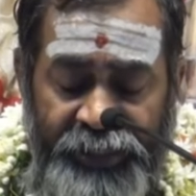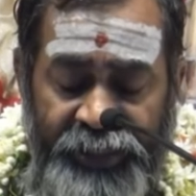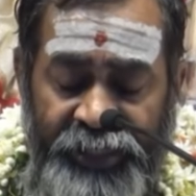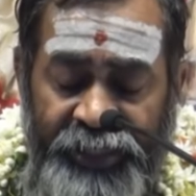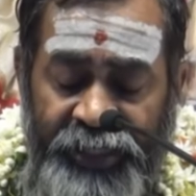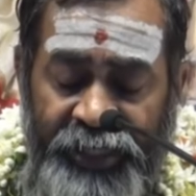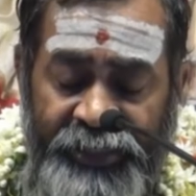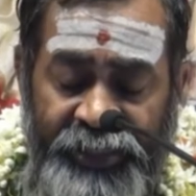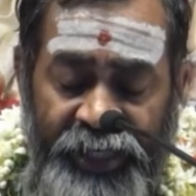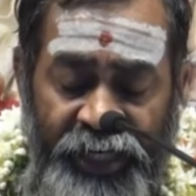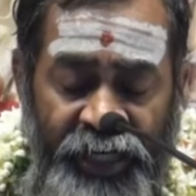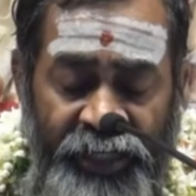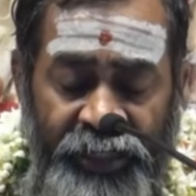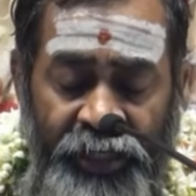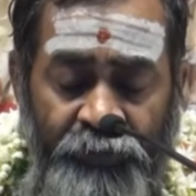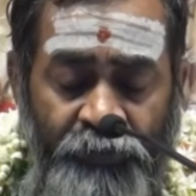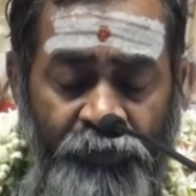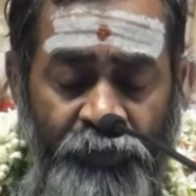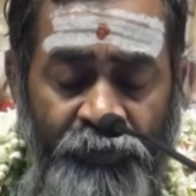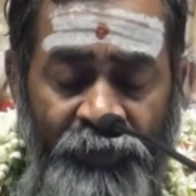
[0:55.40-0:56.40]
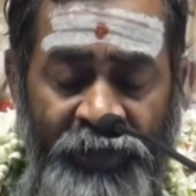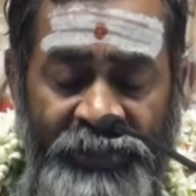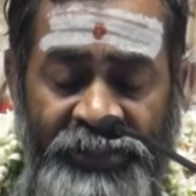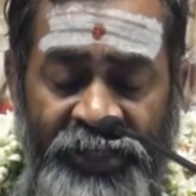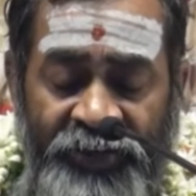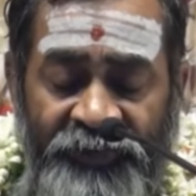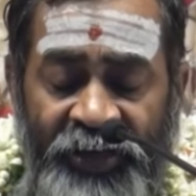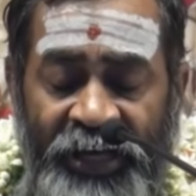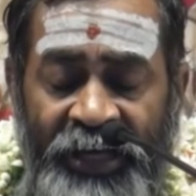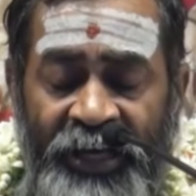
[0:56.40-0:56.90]
జయ జగదంబ
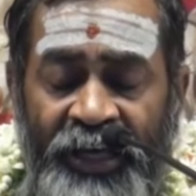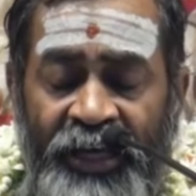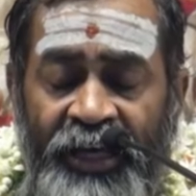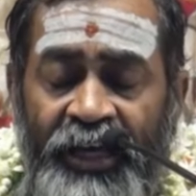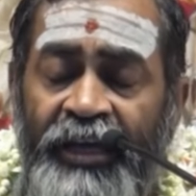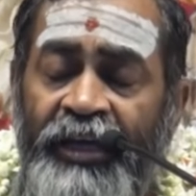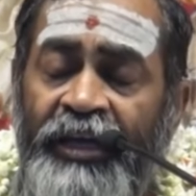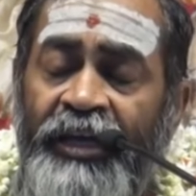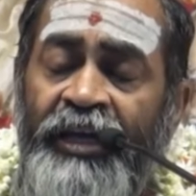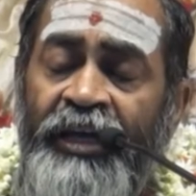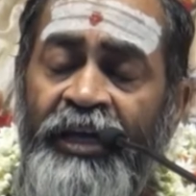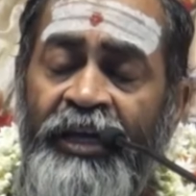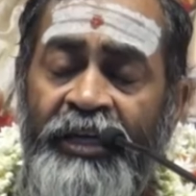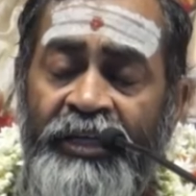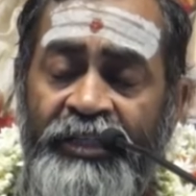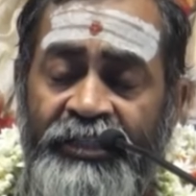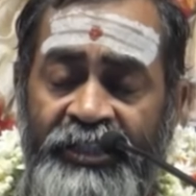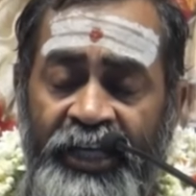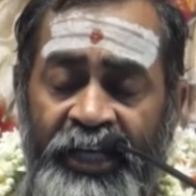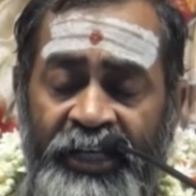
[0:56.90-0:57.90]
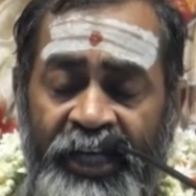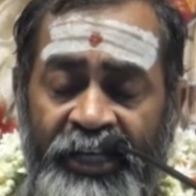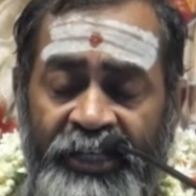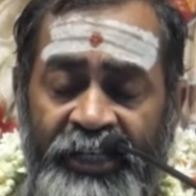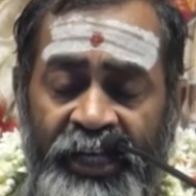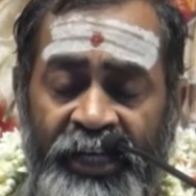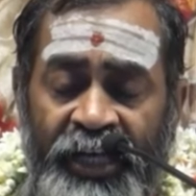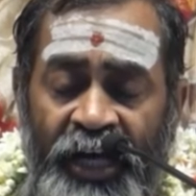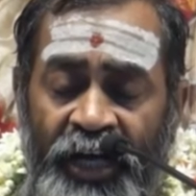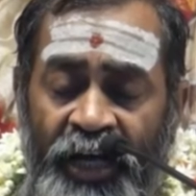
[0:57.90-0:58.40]
శివే జయ
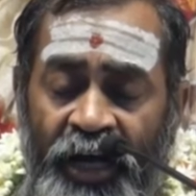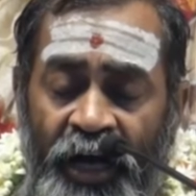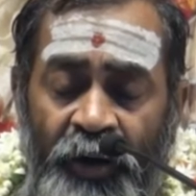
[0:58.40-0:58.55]
జయ